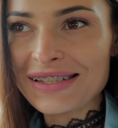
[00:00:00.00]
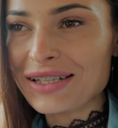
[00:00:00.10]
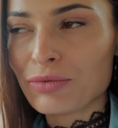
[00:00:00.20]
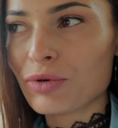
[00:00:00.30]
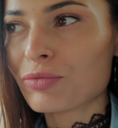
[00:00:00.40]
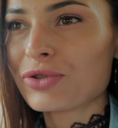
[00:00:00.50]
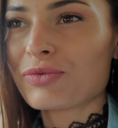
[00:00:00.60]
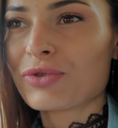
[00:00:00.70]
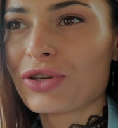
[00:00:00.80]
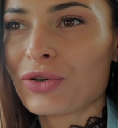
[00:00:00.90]
и мы
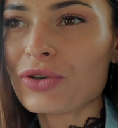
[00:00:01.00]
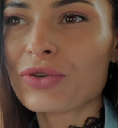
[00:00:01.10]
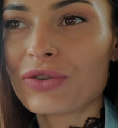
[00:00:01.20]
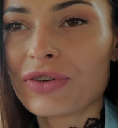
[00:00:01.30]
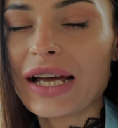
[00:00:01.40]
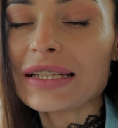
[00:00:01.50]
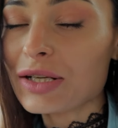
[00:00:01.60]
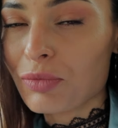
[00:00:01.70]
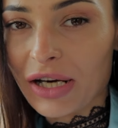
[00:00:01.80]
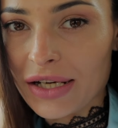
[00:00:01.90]
будем у нее, но навигатор
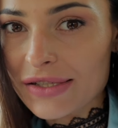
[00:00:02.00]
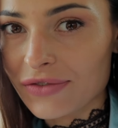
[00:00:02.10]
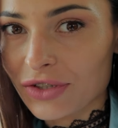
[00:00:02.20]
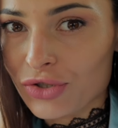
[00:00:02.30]
показывал,